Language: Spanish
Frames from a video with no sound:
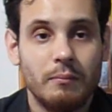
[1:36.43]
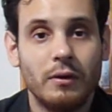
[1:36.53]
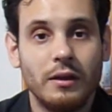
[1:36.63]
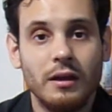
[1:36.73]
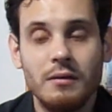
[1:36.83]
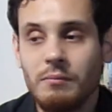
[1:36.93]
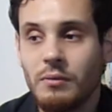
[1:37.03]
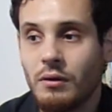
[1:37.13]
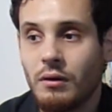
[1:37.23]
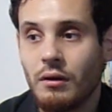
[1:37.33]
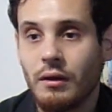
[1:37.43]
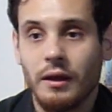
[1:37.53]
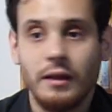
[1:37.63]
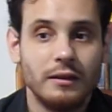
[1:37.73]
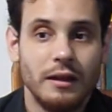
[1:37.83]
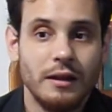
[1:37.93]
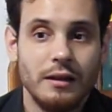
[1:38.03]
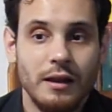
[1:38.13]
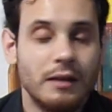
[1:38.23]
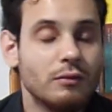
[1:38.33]
Por ejemplo,
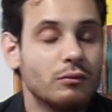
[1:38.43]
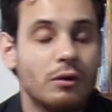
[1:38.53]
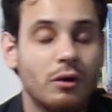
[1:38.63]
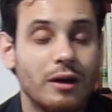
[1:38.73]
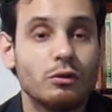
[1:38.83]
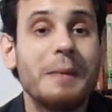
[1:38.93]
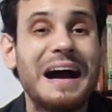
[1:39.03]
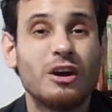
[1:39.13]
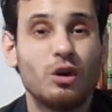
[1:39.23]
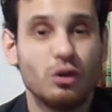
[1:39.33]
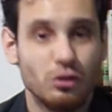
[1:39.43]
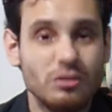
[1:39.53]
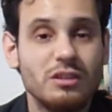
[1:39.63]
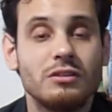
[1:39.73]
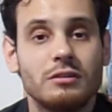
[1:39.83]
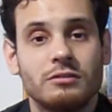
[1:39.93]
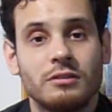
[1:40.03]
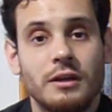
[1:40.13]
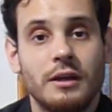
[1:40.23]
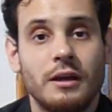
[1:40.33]
en, uno de los casos más
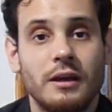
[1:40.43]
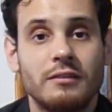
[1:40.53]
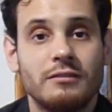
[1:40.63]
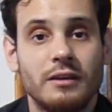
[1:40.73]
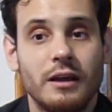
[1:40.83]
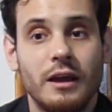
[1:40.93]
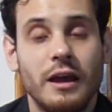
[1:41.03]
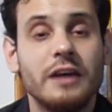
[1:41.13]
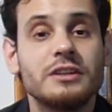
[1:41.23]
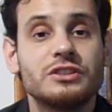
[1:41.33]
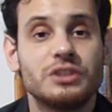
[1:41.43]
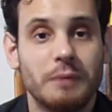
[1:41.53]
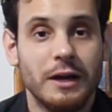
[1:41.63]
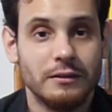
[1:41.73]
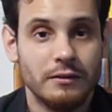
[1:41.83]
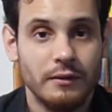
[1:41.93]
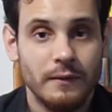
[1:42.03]
conocidos es Eichmann,